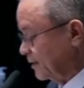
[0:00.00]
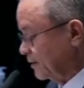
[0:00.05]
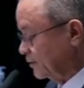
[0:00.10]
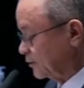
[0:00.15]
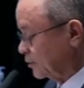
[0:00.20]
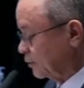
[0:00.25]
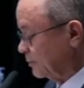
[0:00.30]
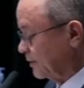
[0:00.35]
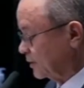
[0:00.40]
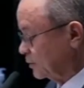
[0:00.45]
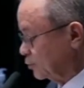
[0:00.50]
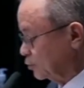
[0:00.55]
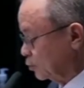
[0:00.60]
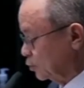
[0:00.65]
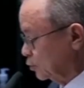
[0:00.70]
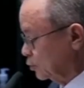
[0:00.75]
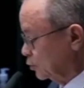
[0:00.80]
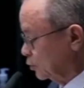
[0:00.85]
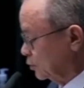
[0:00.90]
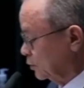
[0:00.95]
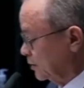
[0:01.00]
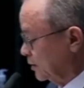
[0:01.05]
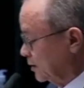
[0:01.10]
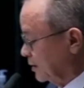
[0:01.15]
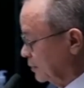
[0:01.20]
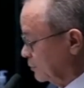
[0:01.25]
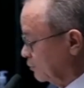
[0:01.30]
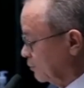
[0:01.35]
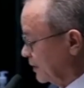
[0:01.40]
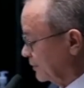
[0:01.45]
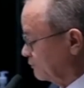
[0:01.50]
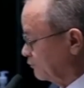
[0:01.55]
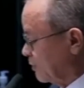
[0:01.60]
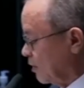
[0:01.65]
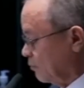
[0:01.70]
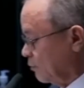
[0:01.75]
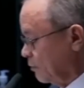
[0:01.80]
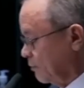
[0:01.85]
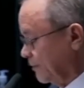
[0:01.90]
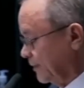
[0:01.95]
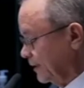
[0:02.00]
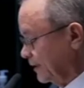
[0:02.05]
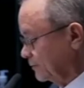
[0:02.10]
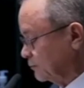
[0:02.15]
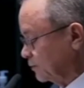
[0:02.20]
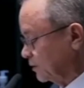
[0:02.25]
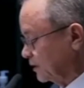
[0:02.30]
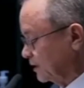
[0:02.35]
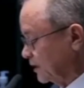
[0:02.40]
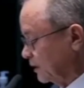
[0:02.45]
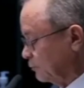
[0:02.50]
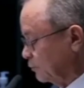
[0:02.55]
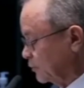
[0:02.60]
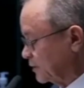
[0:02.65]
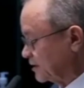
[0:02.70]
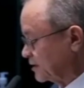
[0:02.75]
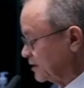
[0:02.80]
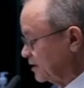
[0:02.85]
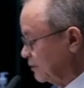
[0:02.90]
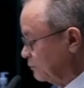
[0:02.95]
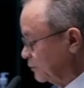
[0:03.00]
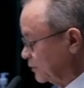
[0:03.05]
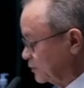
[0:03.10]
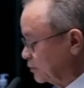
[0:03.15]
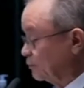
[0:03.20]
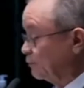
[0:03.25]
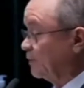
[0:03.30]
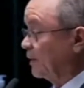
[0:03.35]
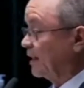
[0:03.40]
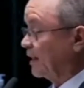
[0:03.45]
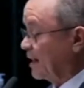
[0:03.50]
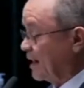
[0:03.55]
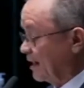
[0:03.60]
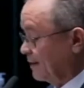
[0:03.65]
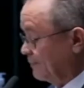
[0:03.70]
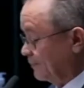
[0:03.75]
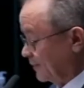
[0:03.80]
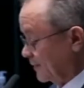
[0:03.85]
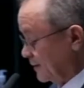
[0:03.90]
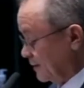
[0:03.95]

sobretudo no atual momento em que buscamos superar